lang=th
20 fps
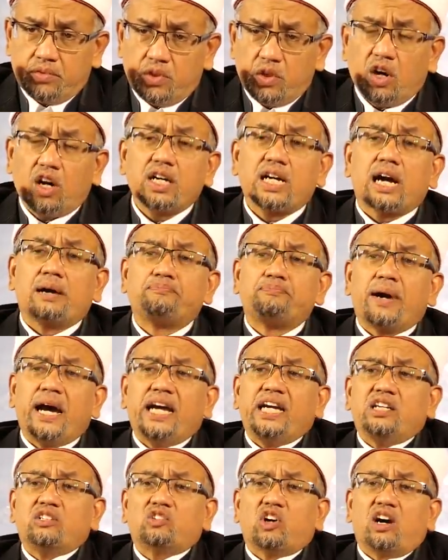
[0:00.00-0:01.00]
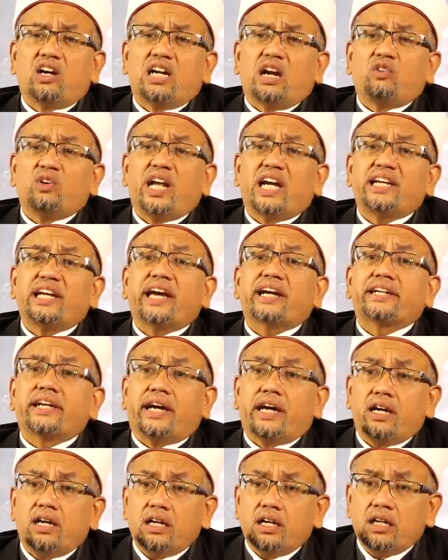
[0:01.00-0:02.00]
ย้อนกลับไปตอนเราเด็กๆ
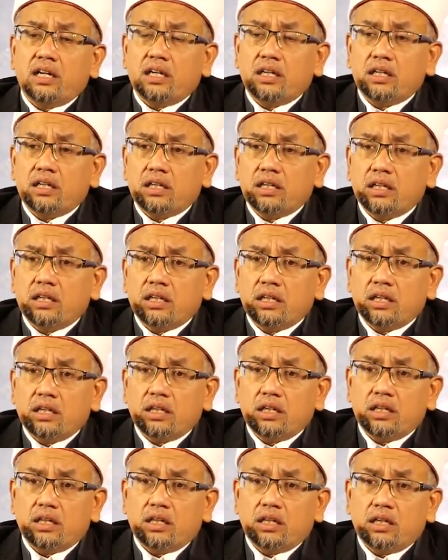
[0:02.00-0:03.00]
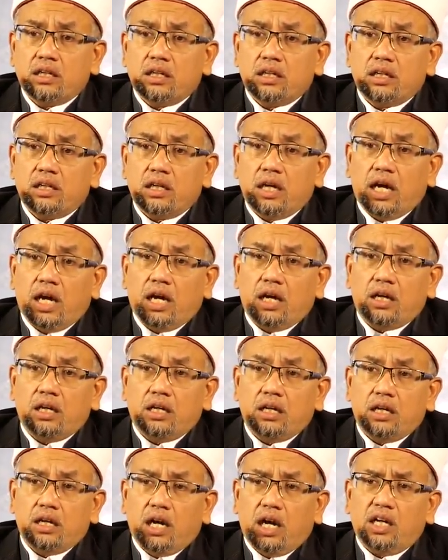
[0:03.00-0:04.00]
น่ะ
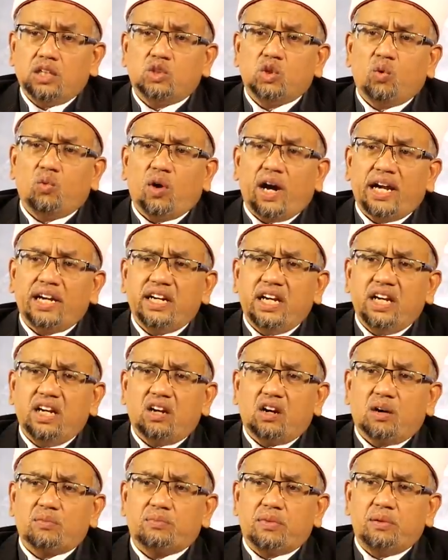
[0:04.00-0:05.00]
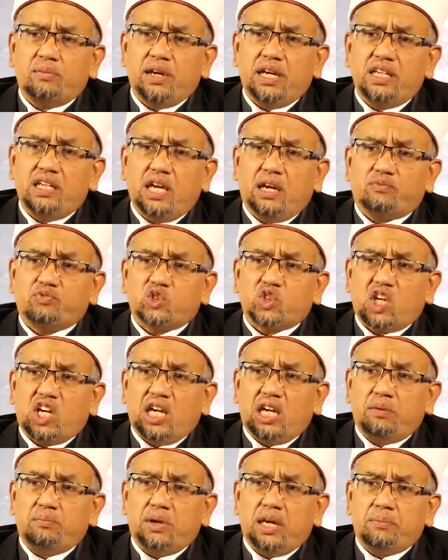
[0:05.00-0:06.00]
ไอ้ทุกวันนี้หรอกมันมี
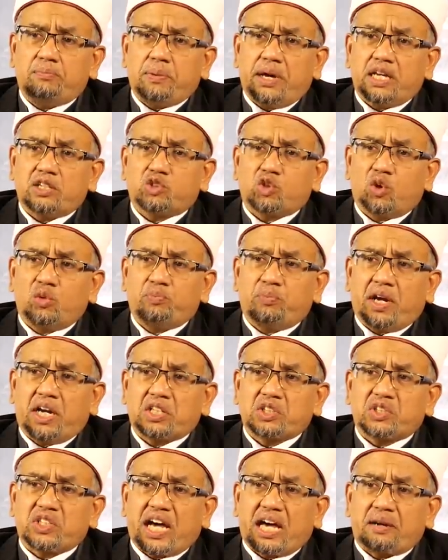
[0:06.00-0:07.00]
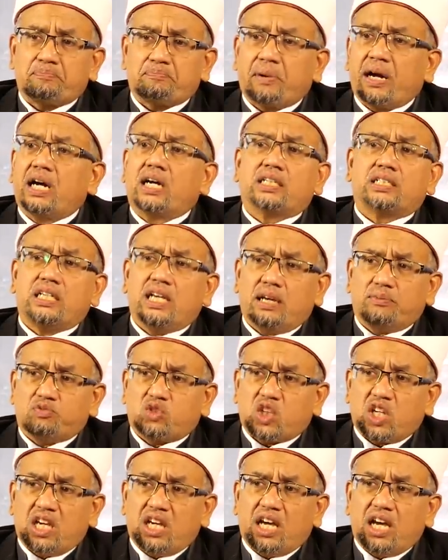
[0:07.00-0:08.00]
24มีเพศัตร์เปิด
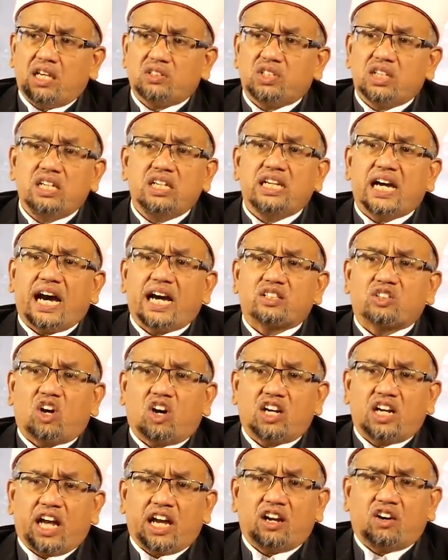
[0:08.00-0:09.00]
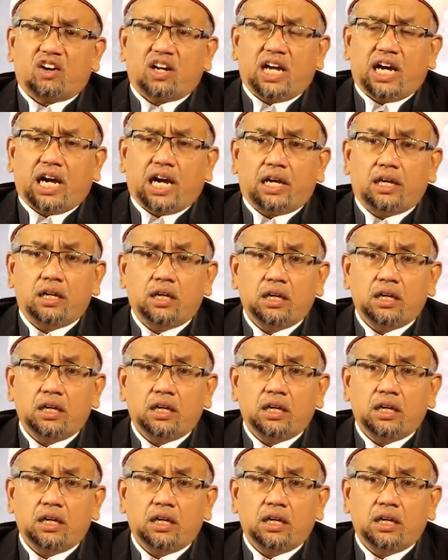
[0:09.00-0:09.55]
24ซื้อยาตอนไหนก็ได้